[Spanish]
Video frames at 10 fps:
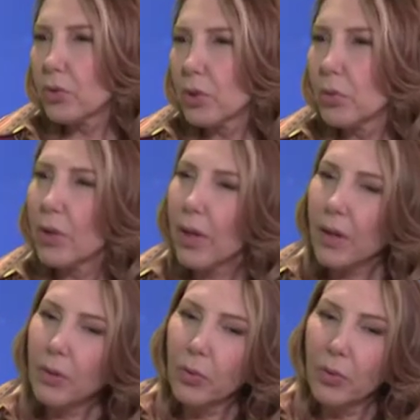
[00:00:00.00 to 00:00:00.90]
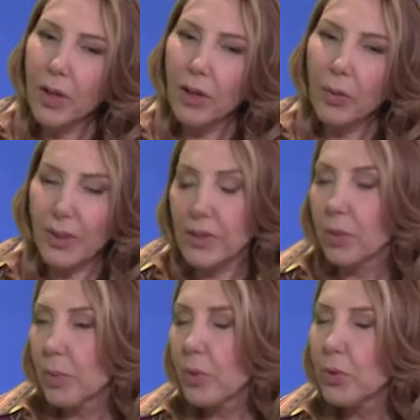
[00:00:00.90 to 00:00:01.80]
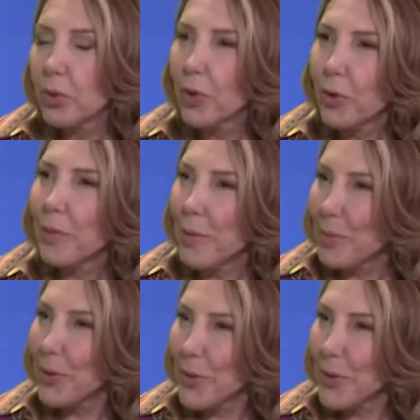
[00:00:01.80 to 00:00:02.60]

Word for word: sin duda alguna, o ha sido producto de lo que vivimos